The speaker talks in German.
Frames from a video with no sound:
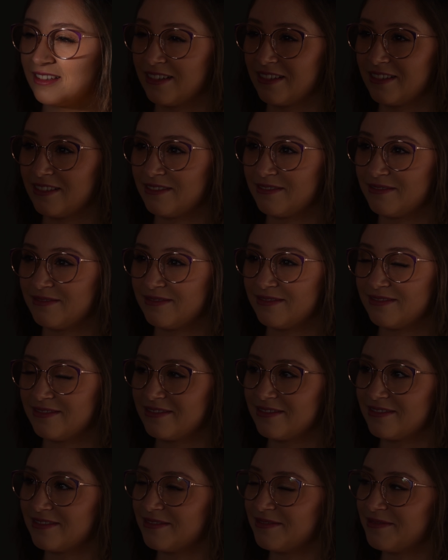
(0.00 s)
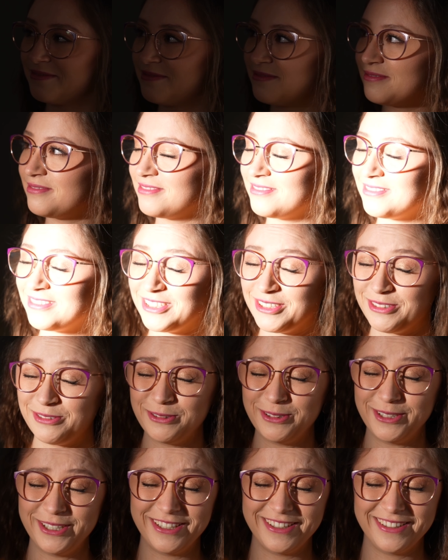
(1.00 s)
wir mal an.
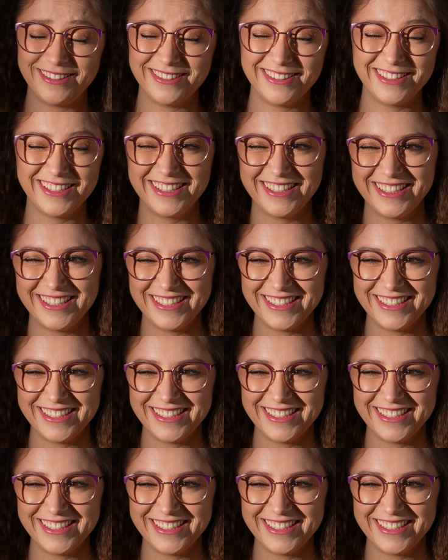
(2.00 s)
Ui. Entschuldigung.